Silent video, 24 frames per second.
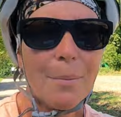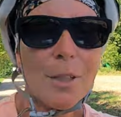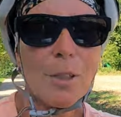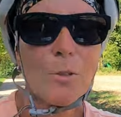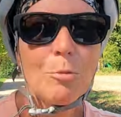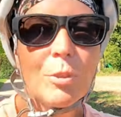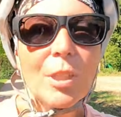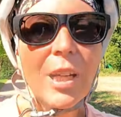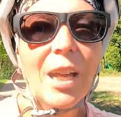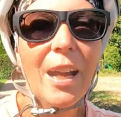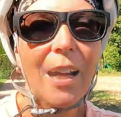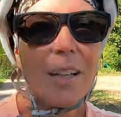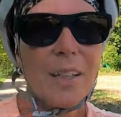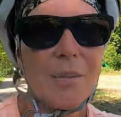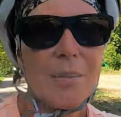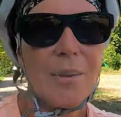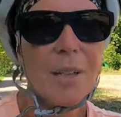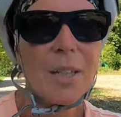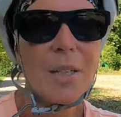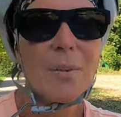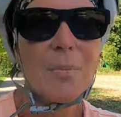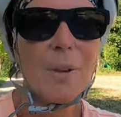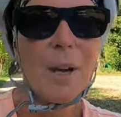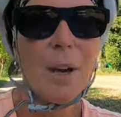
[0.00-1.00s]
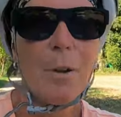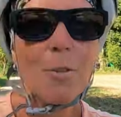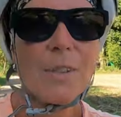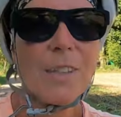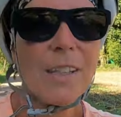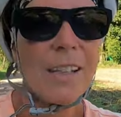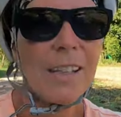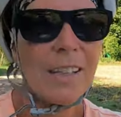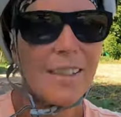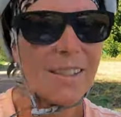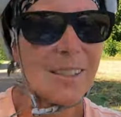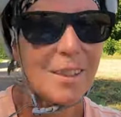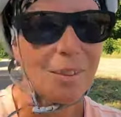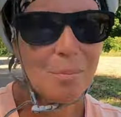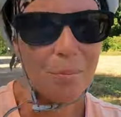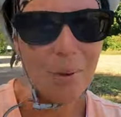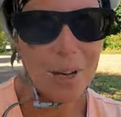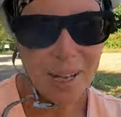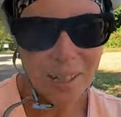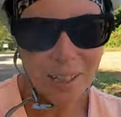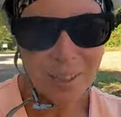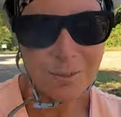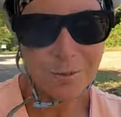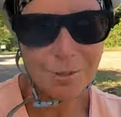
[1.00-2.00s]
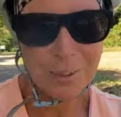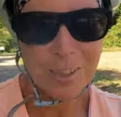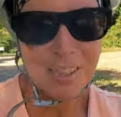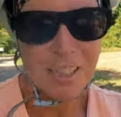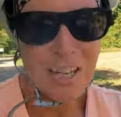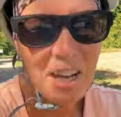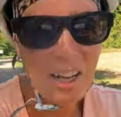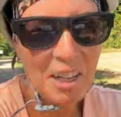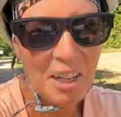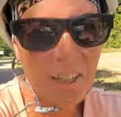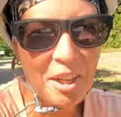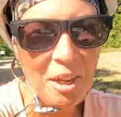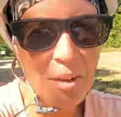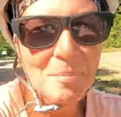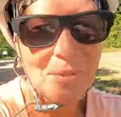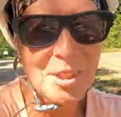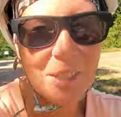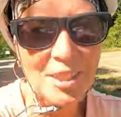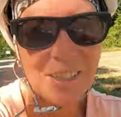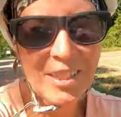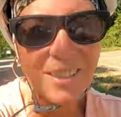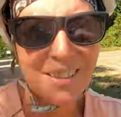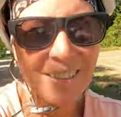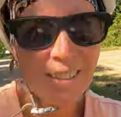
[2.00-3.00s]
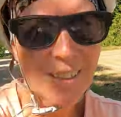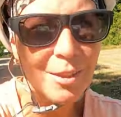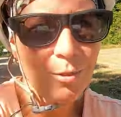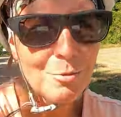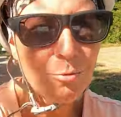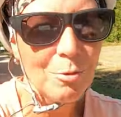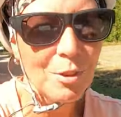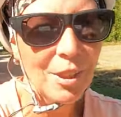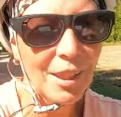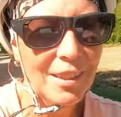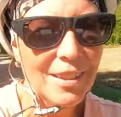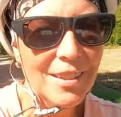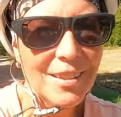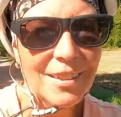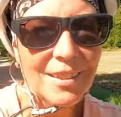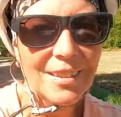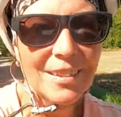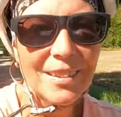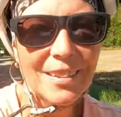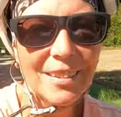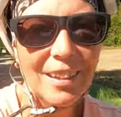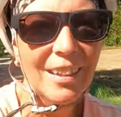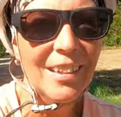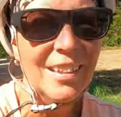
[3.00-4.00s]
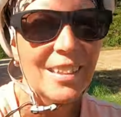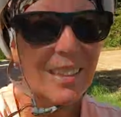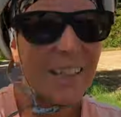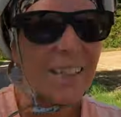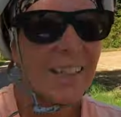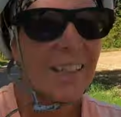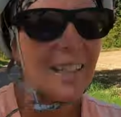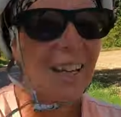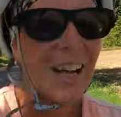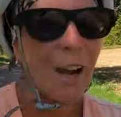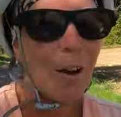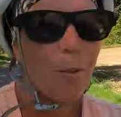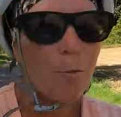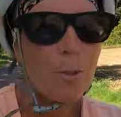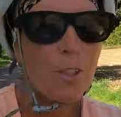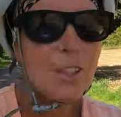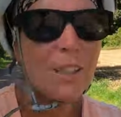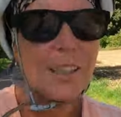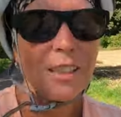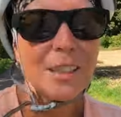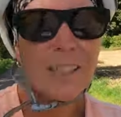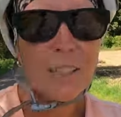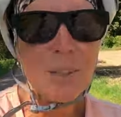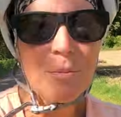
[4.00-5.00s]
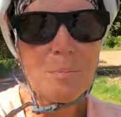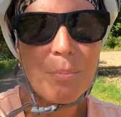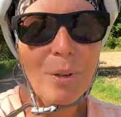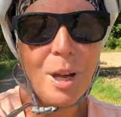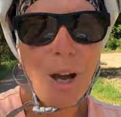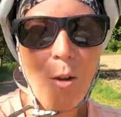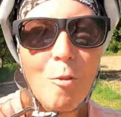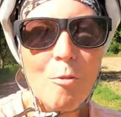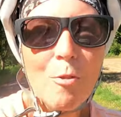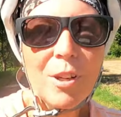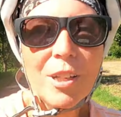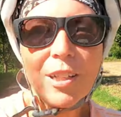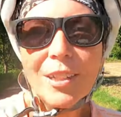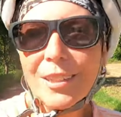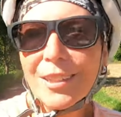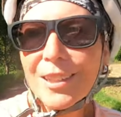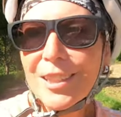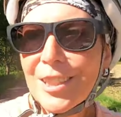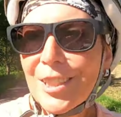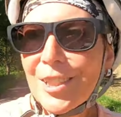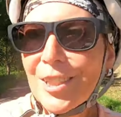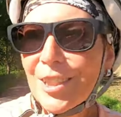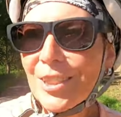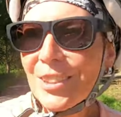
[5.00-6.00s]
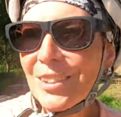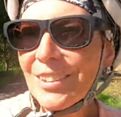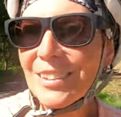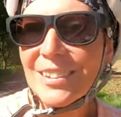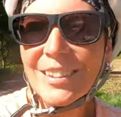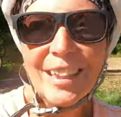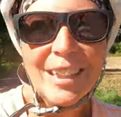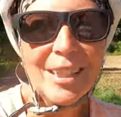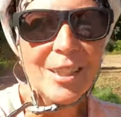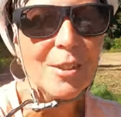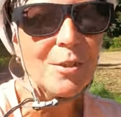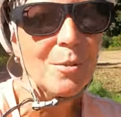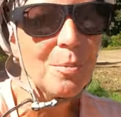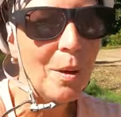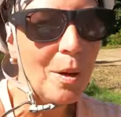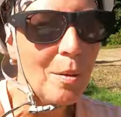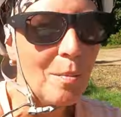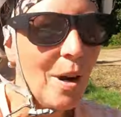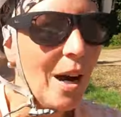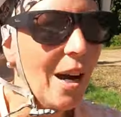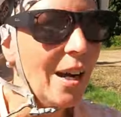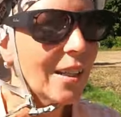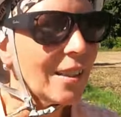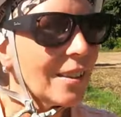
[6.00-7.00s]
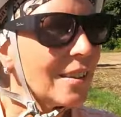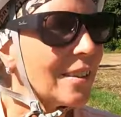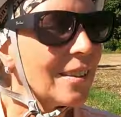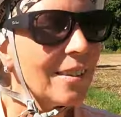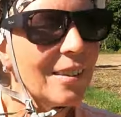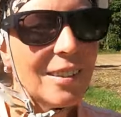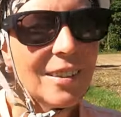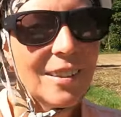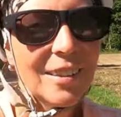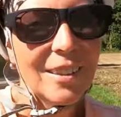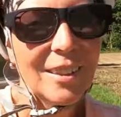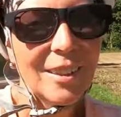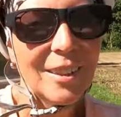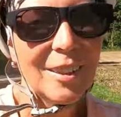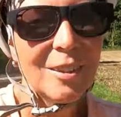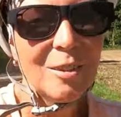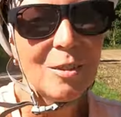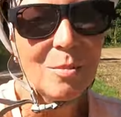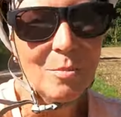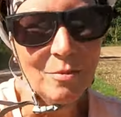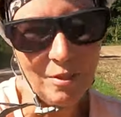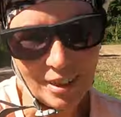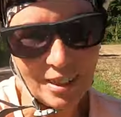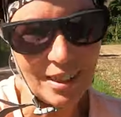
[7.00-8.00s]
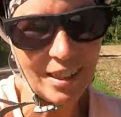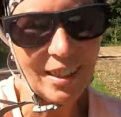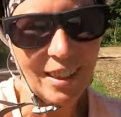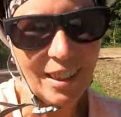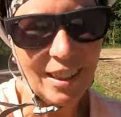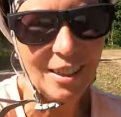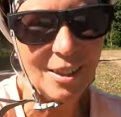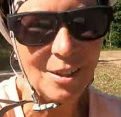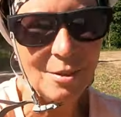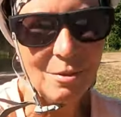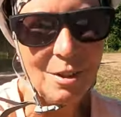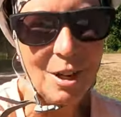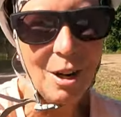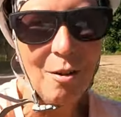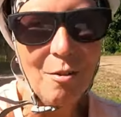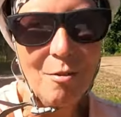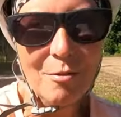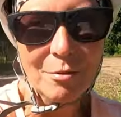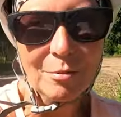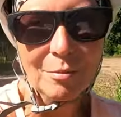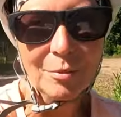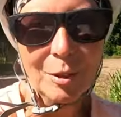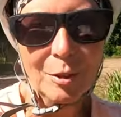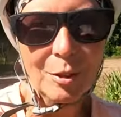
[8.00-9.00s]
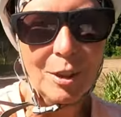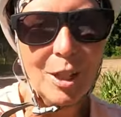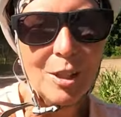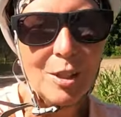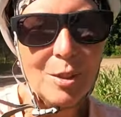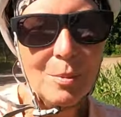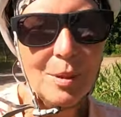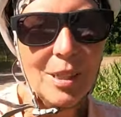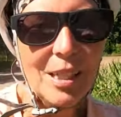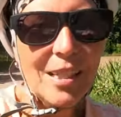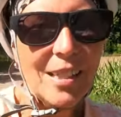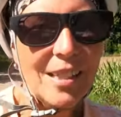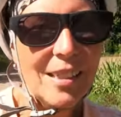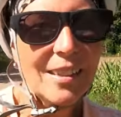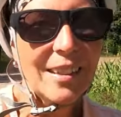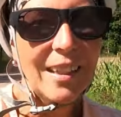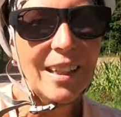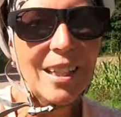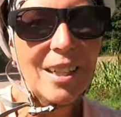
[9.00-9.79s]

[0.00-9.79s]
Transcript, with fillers: habe ja nun gerade meine Pause erst gemacht, von daher kam das jetzt nicht so ganz ideal. Außerdem brauche ich äh, einen Supermarkt, um Wasser nachzukaufen oder zumindest einen